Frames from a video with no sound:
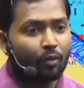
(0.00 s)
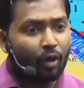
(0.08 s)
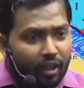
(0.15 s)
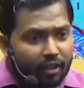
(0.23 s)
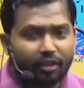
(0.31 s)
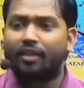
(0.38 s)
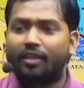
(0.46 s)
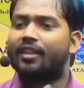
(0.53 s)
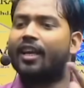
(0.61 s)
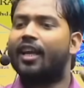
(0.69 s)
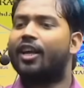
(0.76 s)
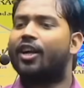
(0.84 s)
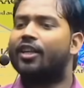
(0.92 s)
वो अंदर
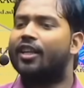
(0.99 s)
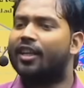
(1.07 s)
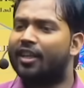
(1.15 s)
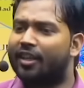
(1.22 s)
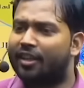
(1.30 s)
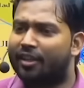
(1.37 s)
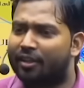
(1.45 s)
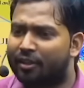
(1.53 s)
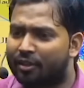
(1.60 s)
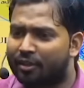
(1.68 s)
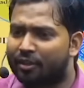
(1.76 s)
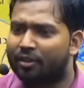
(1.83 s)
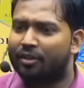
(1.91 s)
से एक है ये नहीं है
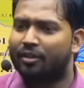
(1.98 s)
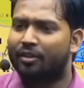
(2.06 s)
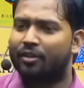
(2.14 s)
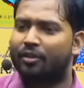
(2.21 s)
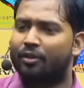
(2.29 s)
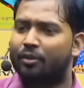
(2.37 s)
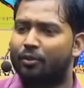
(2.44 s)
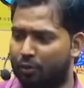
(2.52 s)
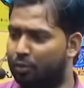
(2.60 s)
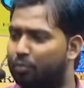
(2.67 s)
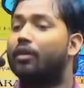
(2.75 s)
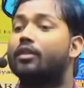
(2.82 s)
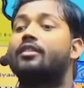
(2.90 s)

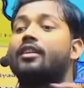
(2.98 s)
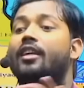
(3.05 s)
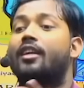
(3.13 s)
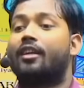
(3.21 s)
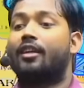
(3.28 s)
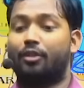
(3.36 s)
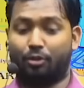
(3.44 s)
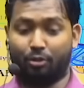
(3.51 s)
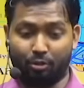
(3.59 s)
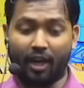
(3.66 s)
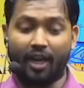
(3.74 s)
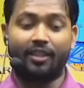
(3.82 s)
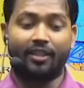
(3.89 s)
ऊपर से एक है
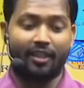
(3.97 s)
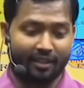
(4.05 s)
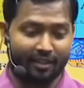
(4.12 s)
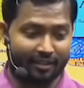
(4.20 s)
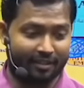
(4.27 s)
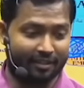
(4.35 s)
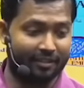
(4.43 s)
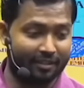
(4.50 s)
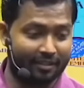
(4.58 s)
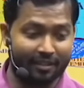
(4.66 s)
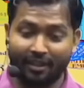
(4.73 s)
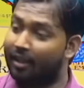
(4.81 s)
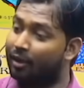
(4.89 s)
यूनाइटेड है
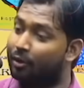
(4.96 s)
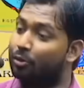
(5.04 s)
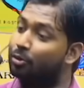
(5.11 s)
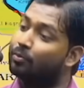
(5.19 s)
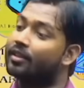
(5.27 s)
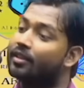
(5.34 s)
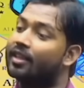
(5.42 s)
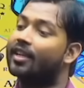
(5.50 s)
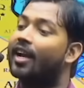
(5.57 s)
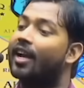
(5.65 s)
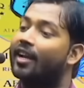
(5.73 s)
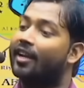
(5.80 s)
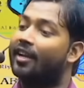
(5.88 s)
ऊपर से
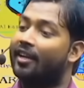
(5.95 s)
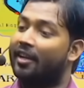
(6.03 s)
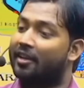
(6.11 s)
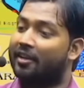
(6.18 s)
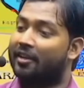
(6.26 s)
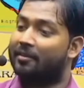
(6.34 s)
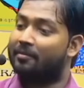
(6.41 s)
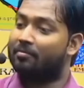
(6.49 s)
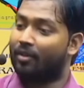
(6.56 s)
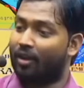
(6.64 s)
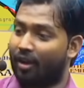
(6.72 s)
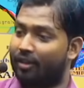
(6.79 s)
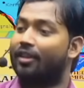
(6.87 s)
क्या है एक है
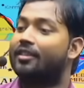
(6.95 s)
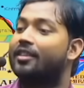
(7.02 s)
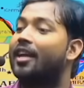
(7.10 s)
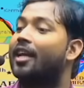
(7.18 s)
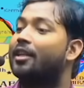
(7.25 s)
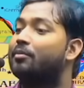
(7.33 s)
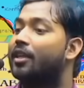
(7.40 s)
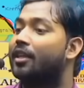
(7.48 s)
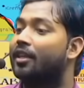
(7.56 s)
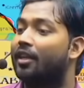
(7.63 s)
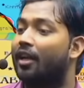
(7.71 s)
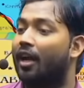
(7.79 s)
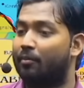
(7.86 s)
अंदर से आज भी एक
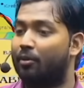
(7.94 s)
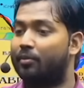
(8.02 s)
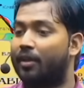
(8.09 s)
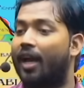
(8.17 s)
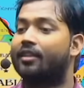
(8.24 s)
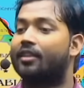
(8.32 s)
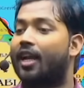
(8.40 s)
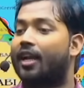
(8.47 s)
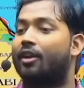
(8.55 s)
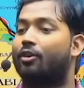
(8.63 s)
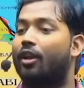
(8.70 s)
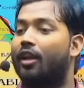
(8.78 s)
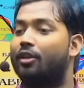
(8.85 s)
नहीं है हम लोग बिहार से
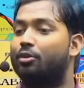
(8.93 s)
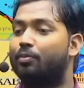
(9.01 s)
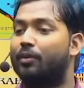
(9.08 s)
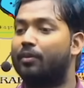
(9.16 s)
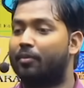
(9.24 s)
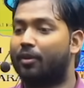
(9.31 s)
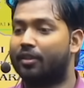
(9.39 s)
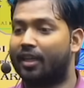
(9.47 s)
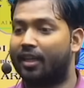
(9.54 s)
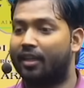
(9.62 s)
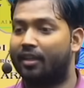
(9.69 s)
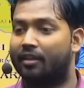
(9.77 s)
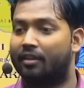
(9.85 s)
जाके कल ही यूपी में पहुंच
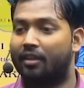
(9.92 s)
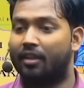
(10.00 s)
जाए